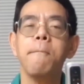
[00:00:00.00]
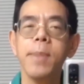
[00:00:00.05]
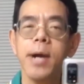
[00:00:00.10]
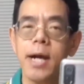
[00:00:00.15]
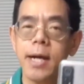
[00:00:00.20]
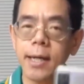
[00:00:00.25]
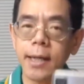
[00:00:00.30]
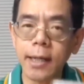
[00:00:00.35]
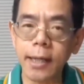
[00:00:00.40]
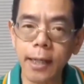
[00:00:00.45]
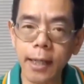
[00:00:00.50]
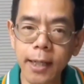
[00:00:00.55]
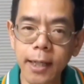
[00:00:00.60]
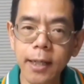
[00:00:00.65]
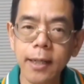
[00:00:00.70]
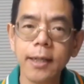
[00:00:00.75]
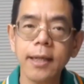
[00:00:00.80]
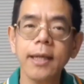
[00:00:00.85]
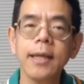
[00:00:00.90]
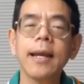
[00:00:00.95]
มือถือ
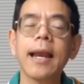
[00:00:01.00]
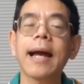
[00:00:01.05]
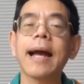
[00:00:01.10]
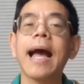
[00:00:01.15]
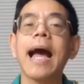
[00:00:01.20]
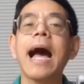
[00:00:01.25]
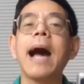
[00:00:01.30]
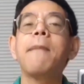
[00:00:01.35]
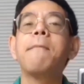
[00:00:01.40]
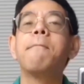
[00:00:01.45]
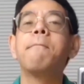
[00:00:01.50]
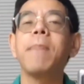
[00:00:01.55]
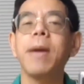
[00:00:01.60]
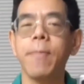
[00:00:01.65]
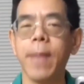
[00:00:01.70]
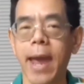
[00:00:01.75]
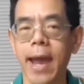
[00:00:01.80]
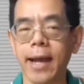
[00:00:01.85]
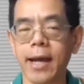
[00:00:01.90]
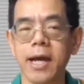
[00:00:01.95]
ที่ราคาไม่
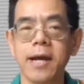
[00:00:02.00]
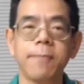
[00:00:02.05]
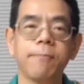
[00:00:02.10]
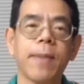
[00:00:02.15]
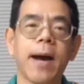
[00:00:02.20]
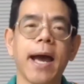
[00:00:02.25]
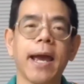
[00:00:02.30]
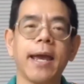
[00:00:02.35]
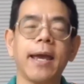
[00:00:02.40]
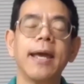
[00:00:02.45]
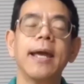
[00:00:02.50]
แพงเกินไป